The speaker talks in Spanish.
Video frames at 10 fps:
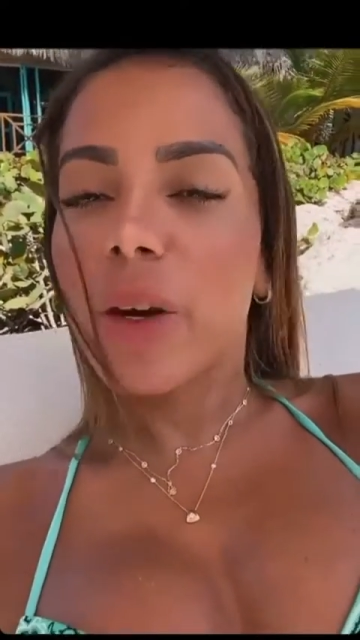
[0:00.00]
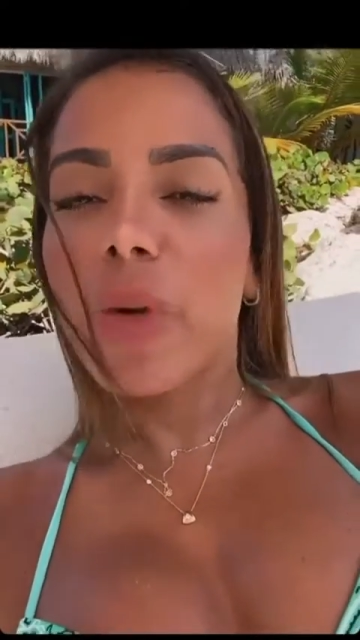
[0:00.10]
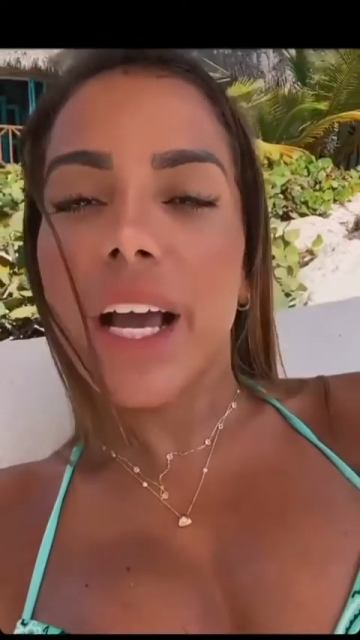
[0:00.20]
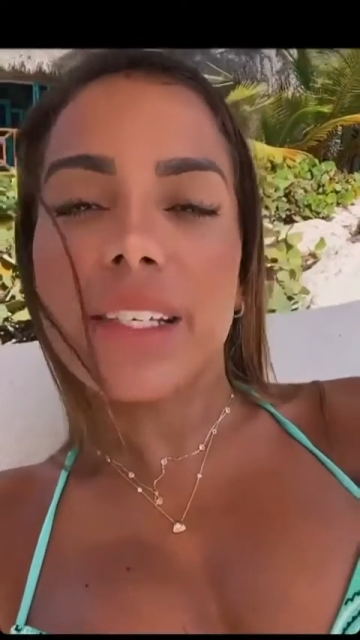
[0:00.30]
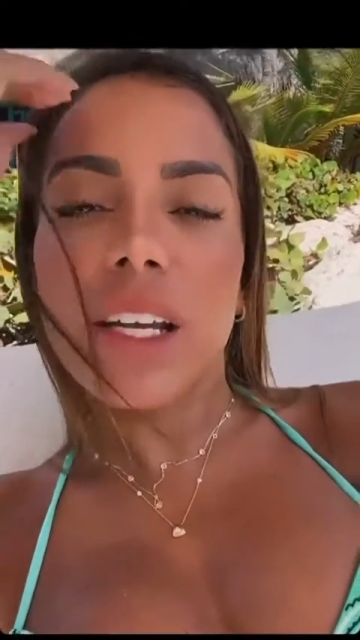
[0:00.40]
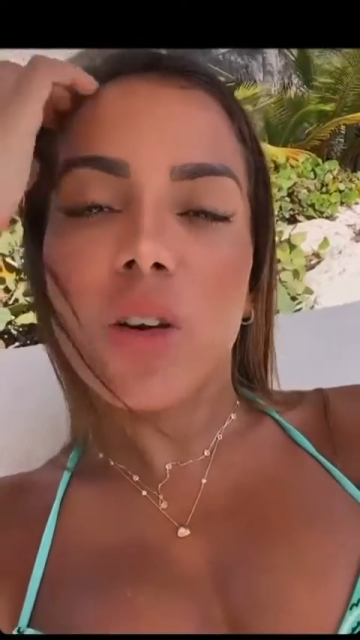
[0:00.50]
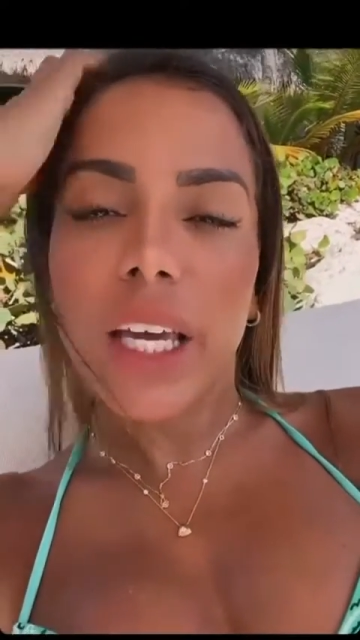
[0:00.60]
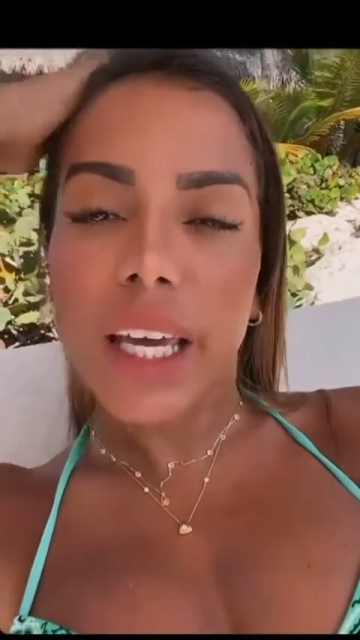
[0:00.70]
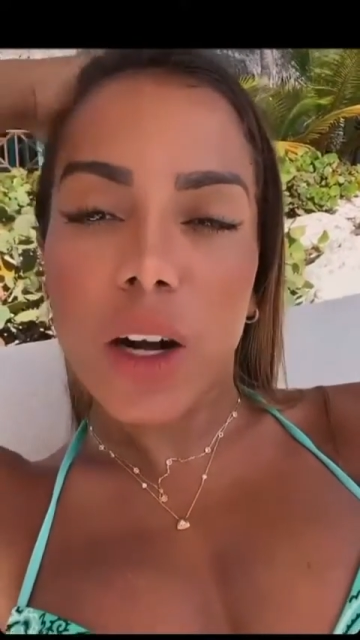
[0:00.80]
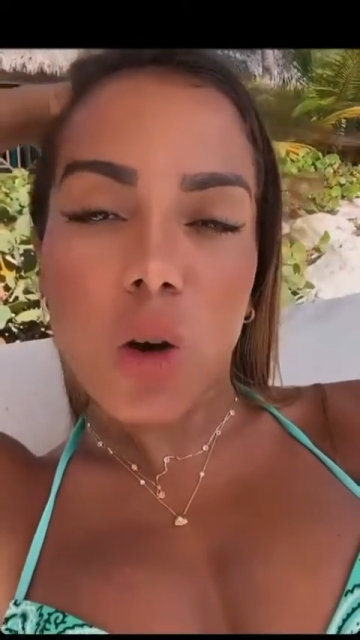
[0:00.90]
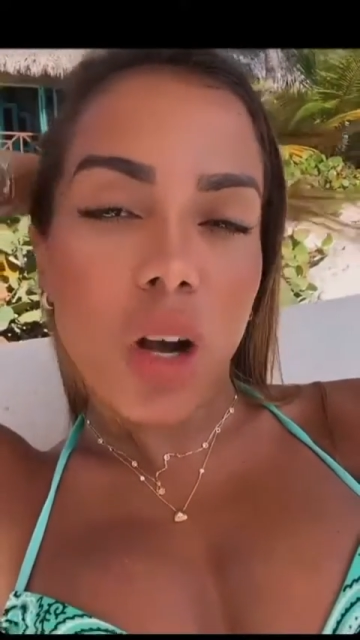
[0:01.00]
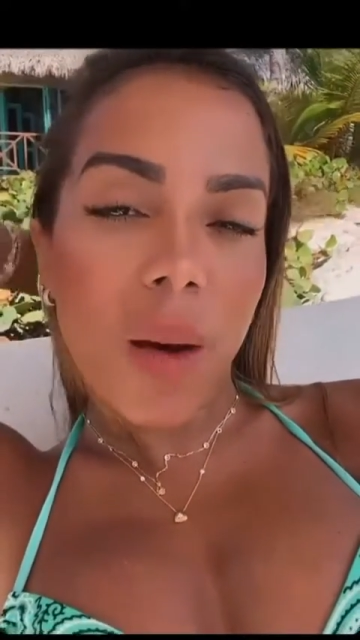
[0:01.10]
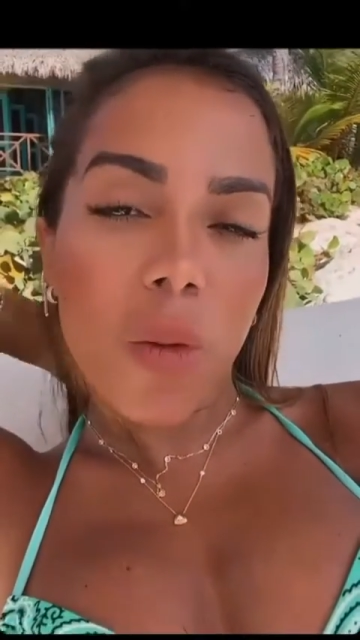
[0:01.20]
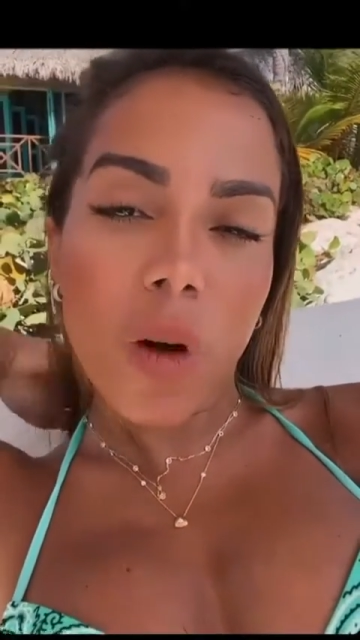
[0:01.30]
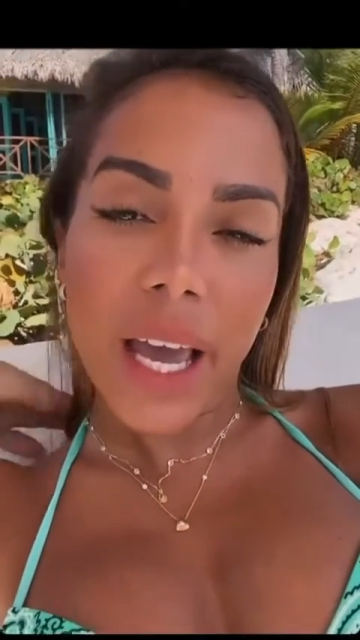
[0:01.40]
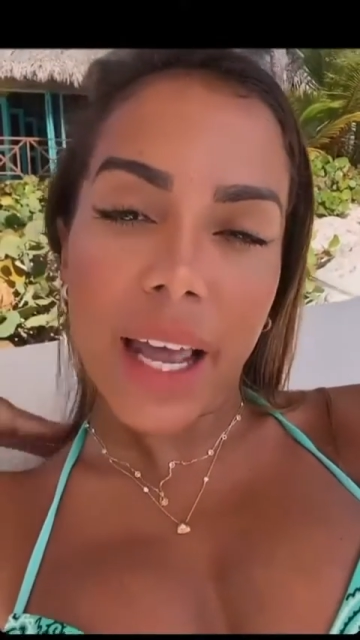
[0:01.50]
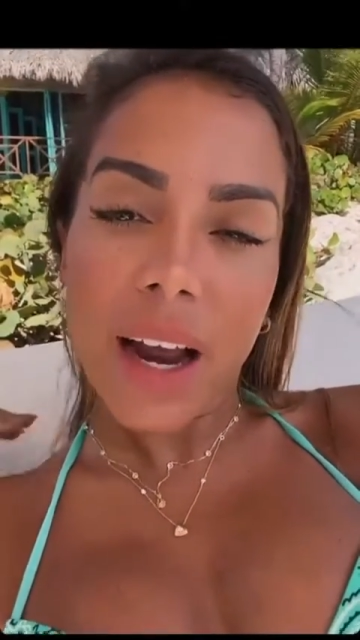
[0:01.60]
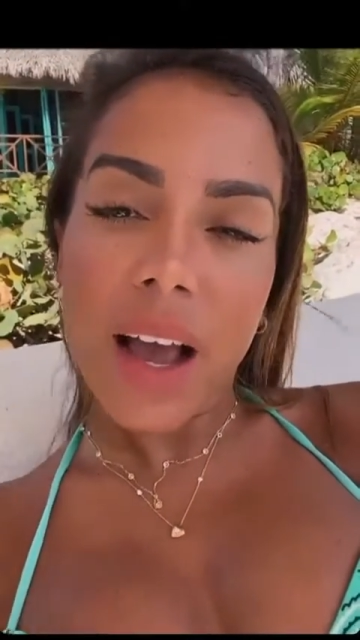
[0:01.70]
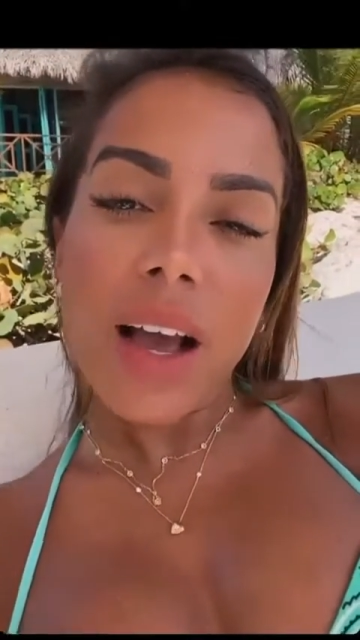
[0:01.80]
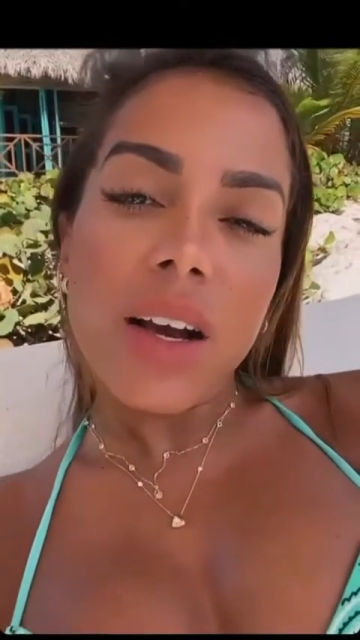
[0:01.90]
voy a hacer lo que quiero con la mujer,
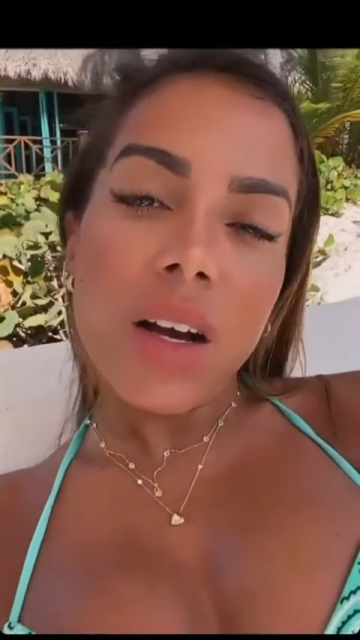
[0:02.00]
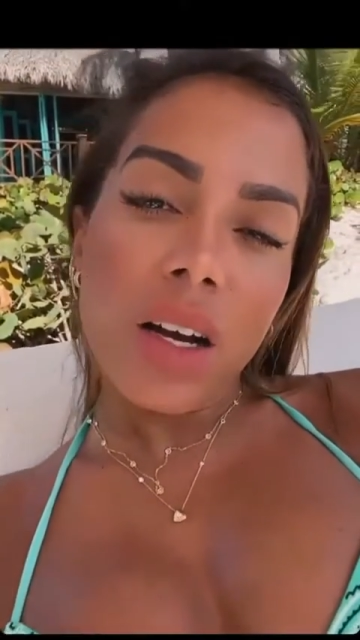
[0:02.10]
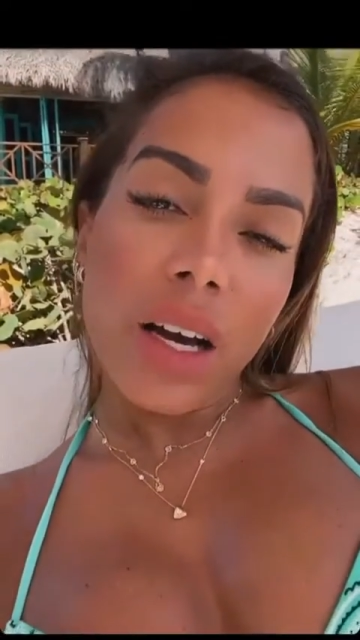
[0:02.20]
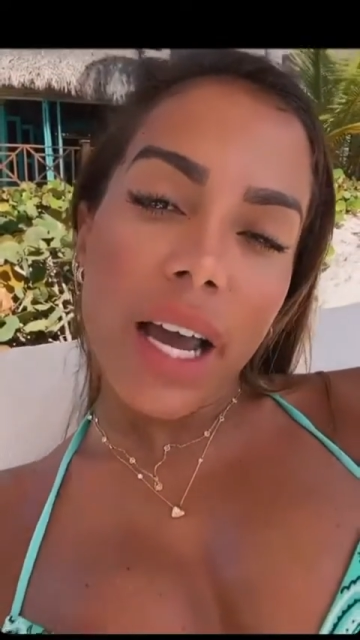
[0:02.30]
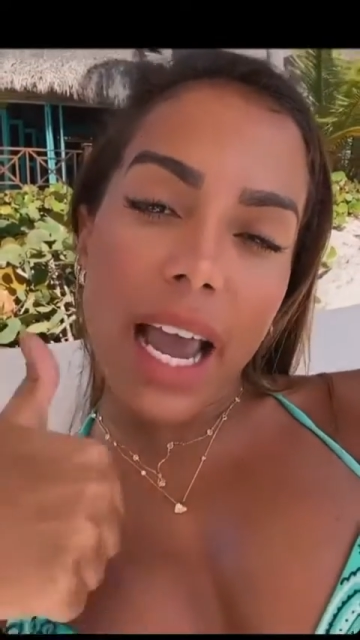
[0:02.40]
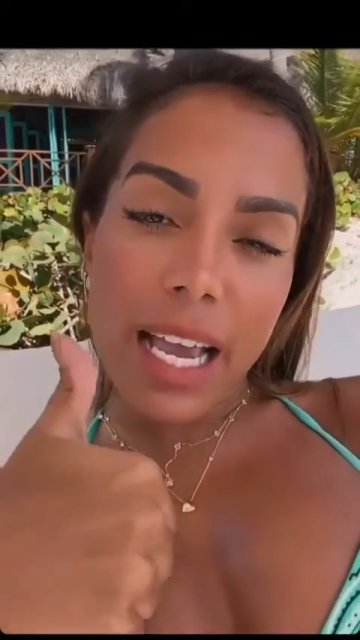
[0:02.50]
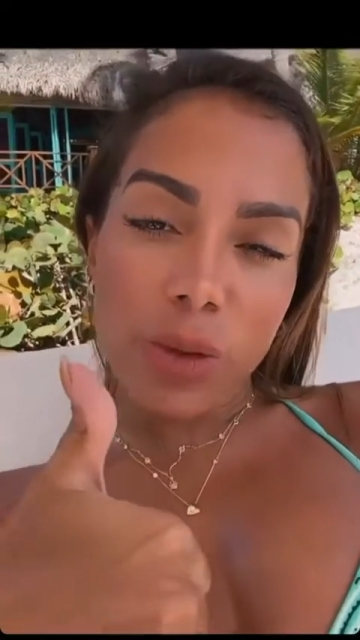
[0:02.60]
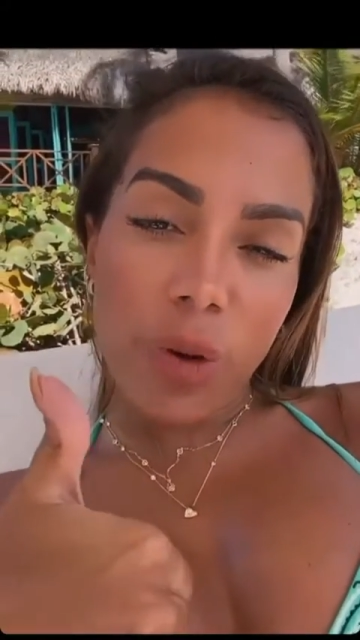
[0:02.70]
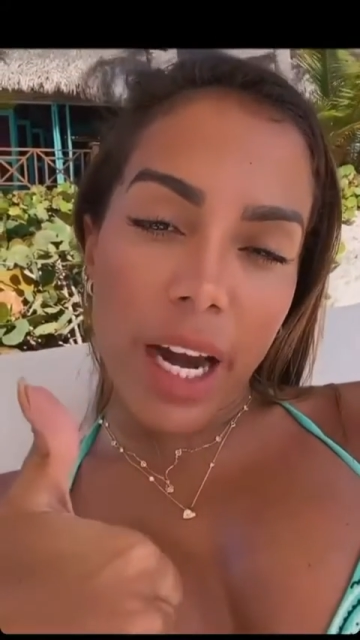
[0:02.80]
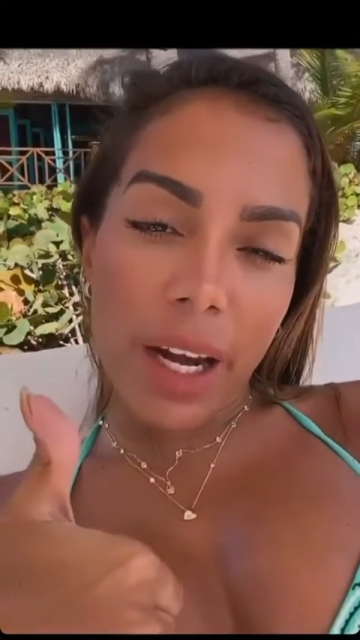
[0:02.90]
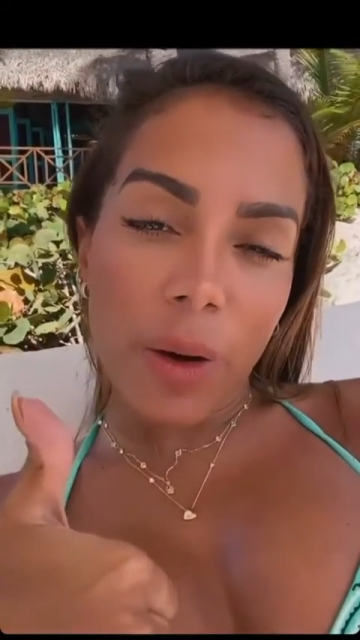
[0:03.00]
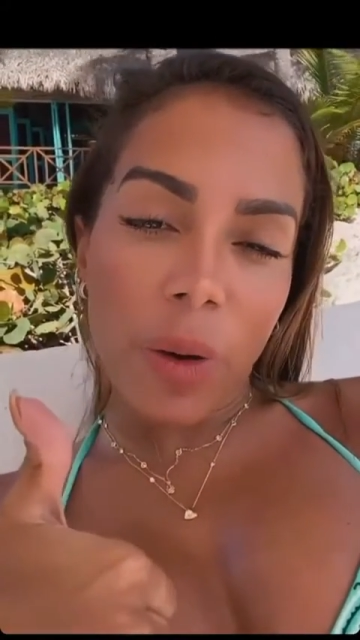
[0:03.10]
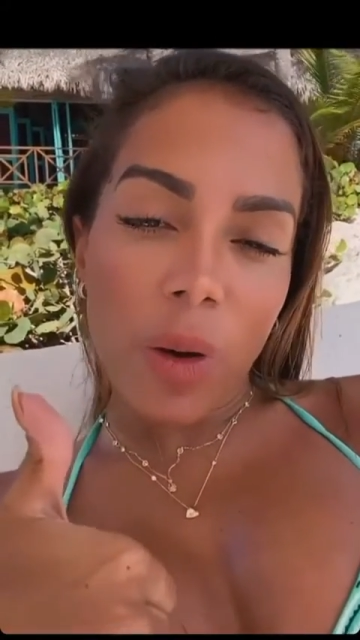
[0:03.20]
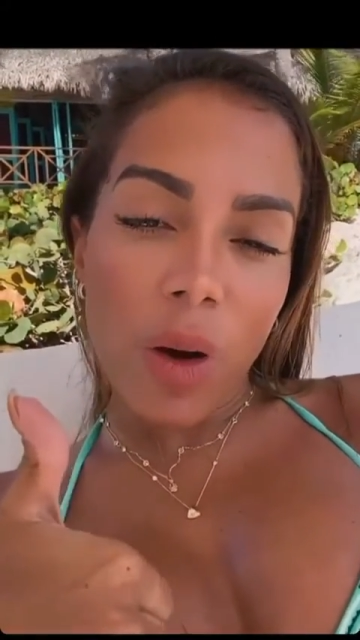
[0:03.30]
es bueno.